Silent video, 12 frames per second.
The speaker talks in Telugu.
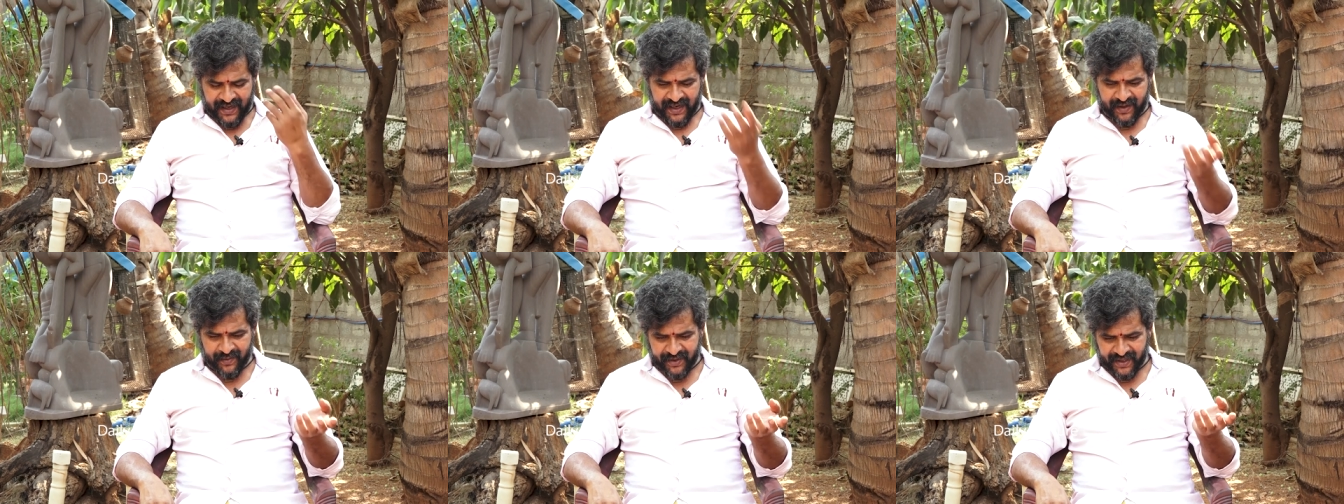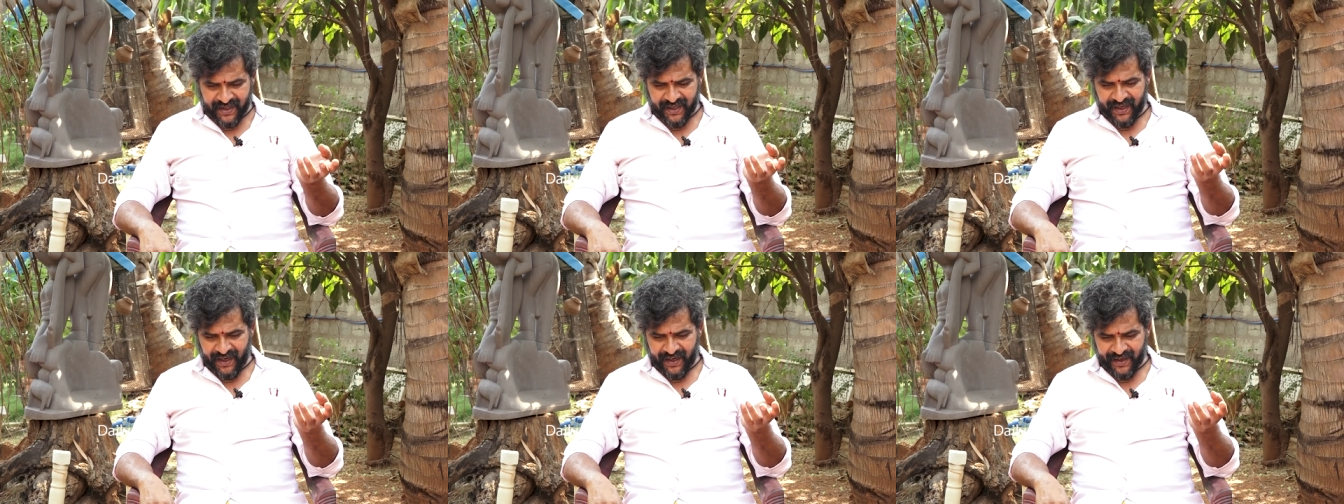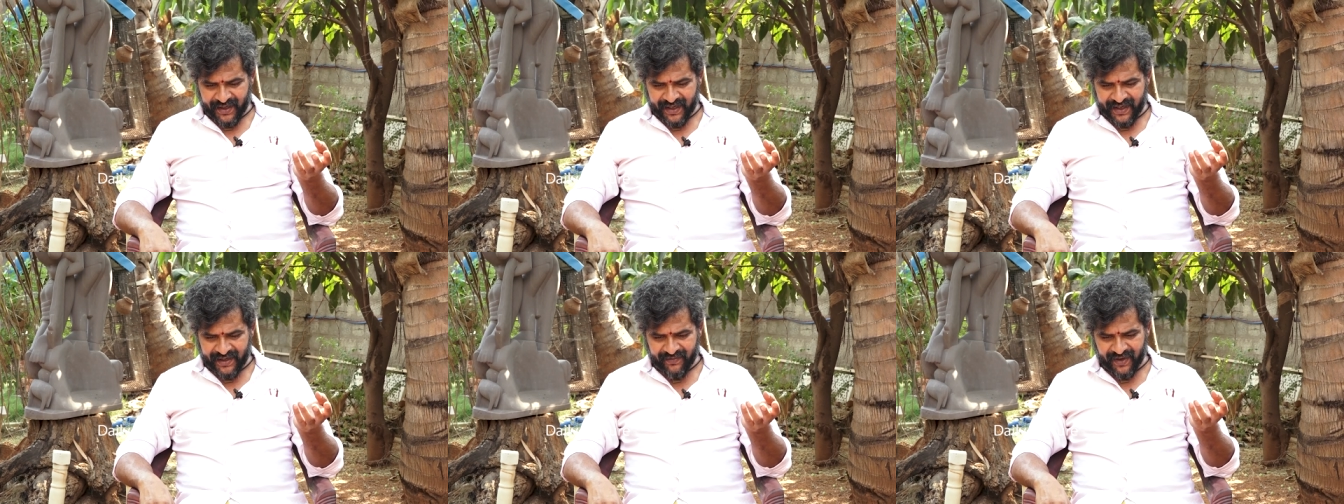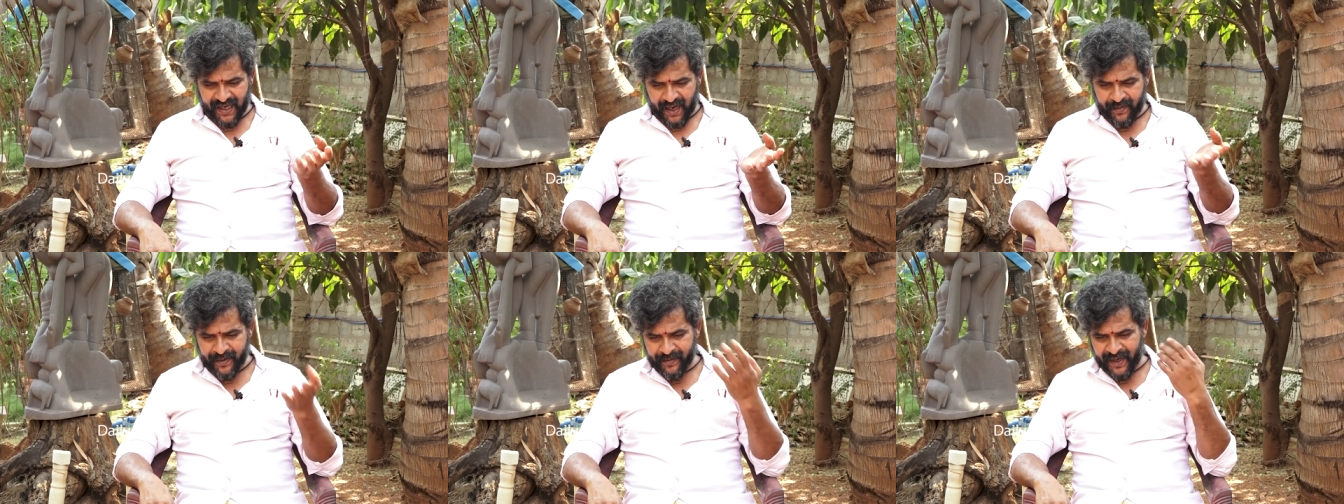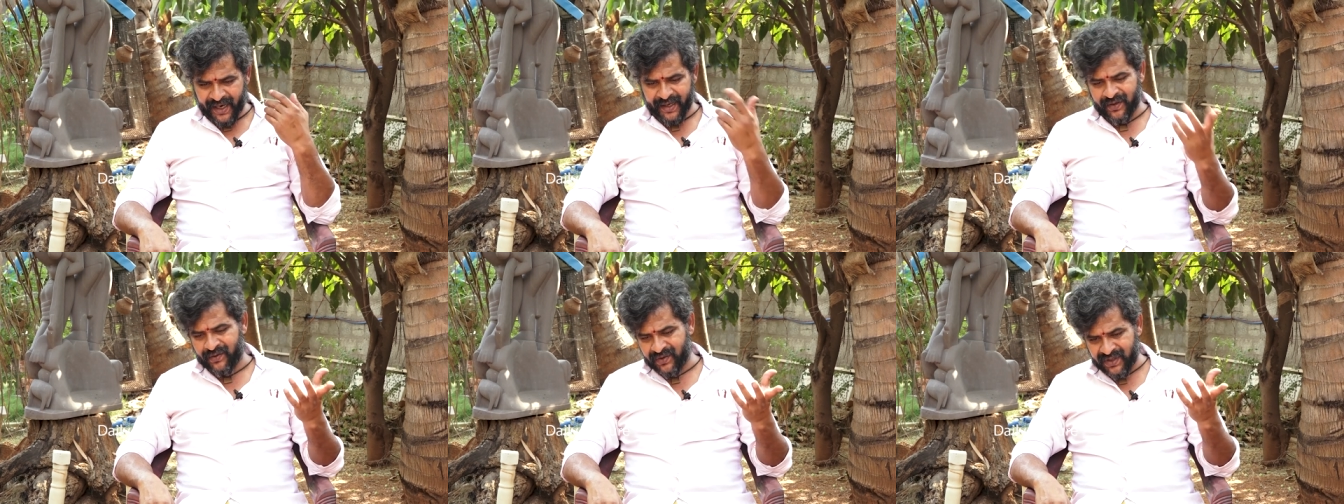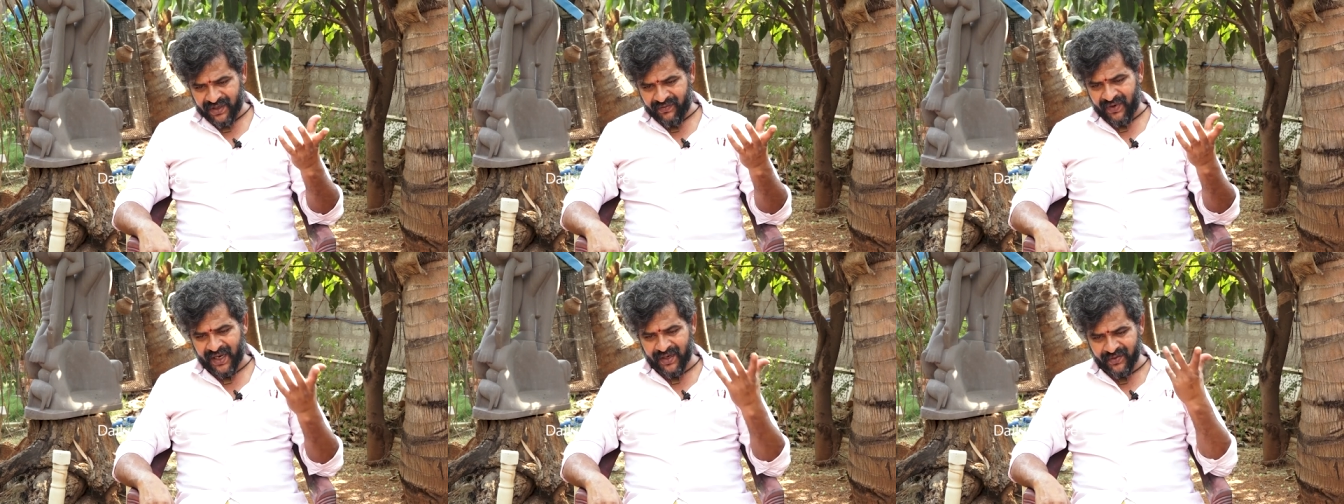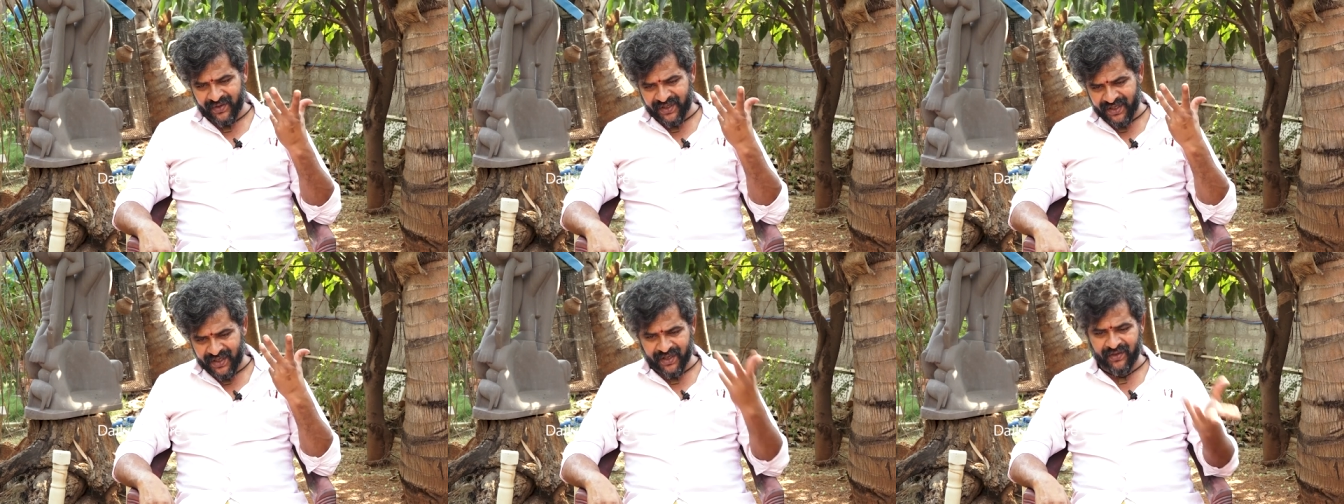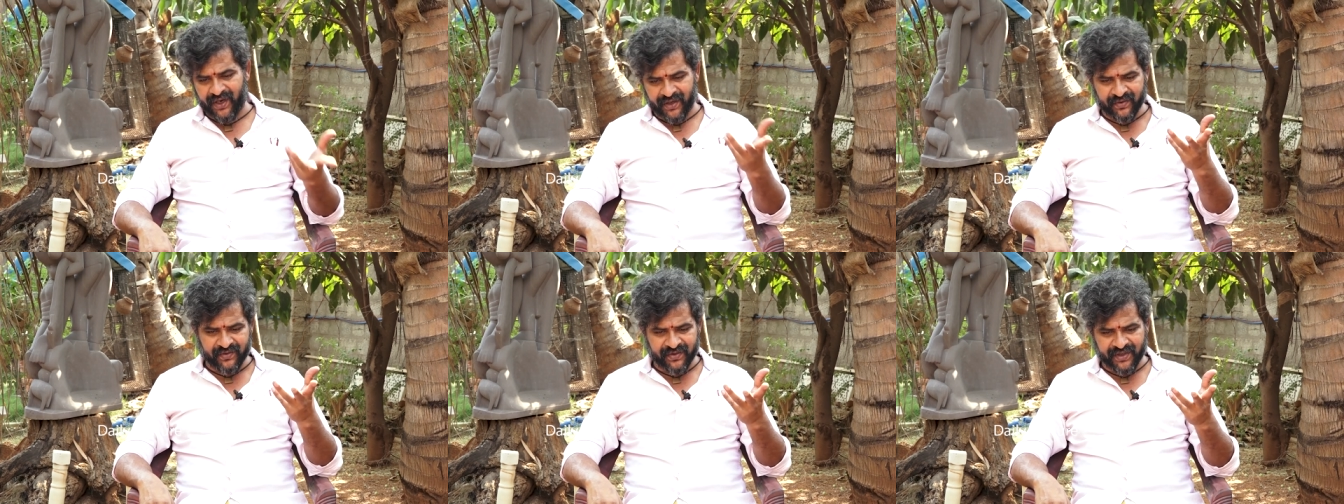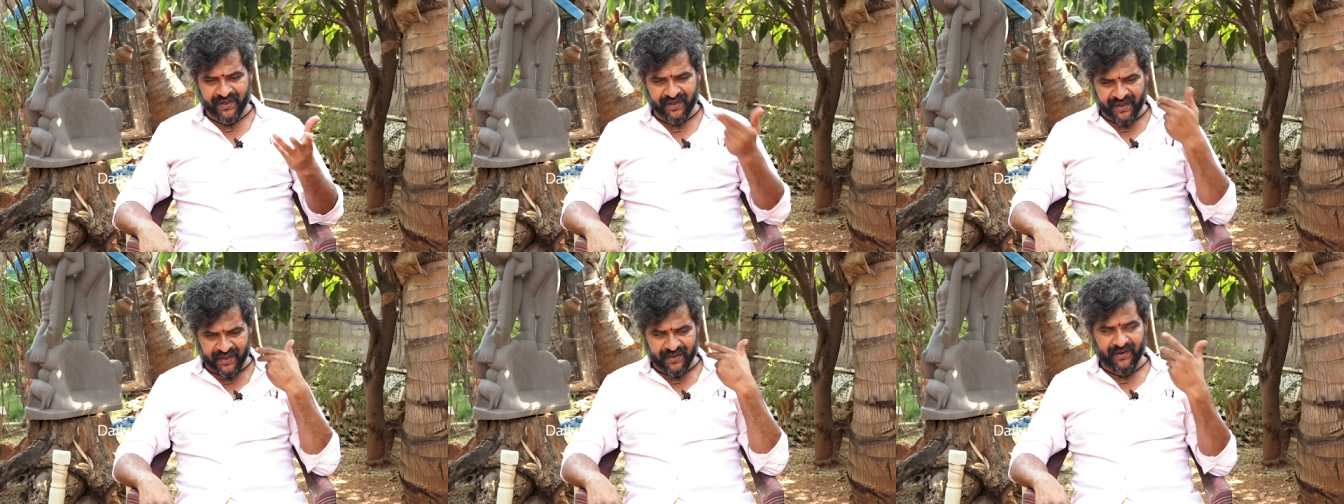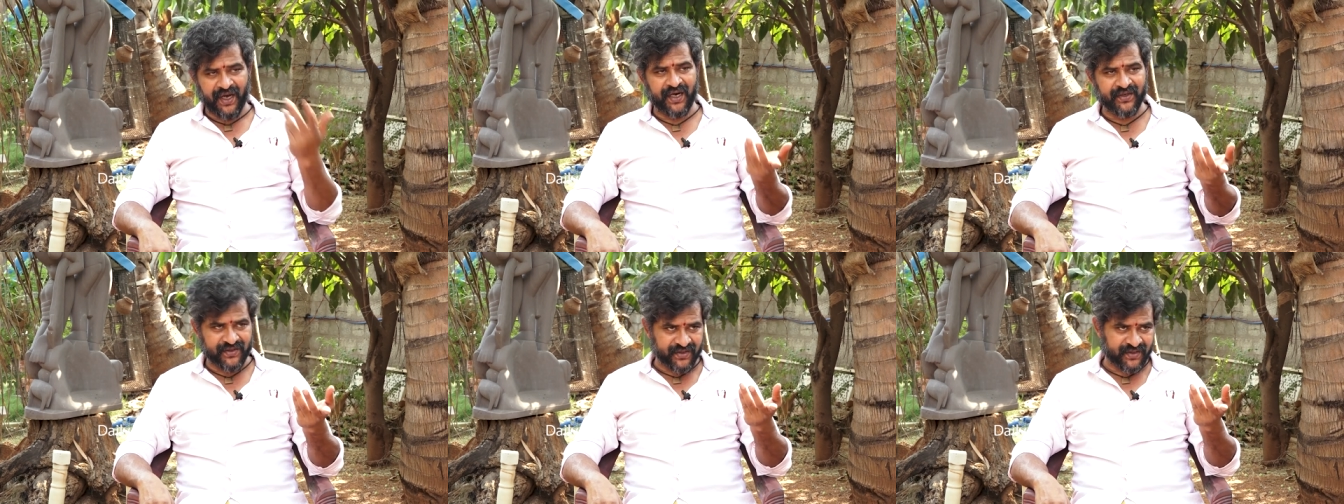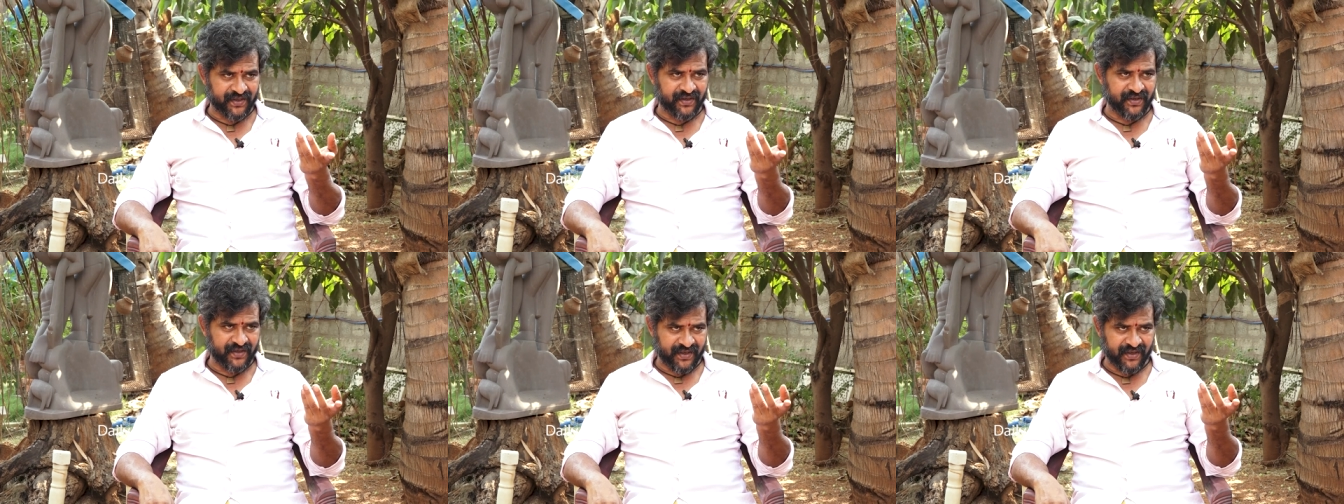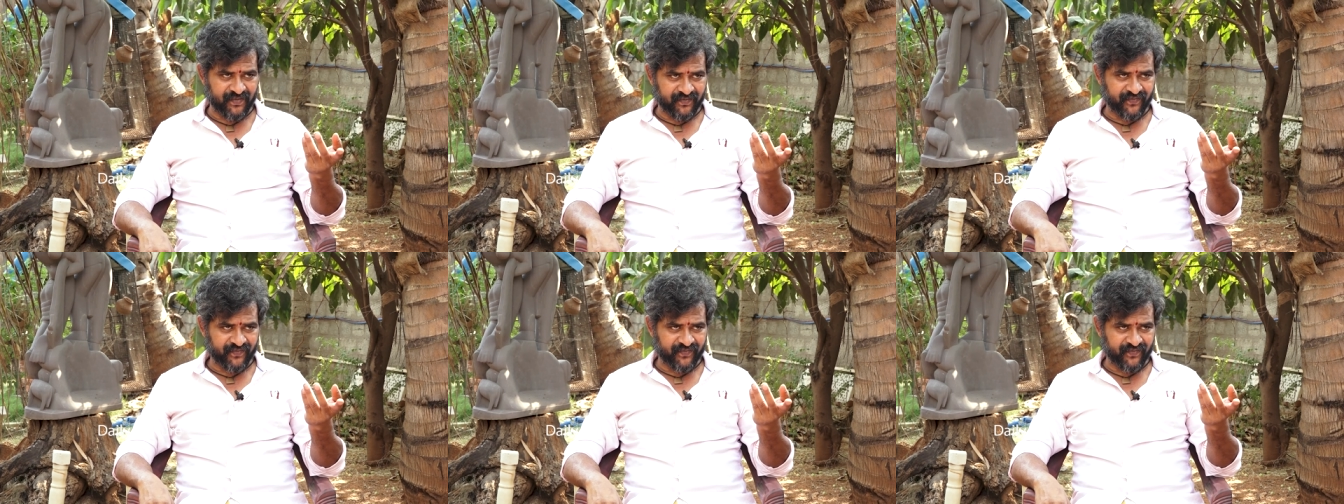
ఏముందని నేను అన్నాను కానీ వాళ్ళ అభిమానం కొద్దీ వాళ్ళు ఏదో అనుకుంటారు ఏదో ఆలోచిస్తారు అంతే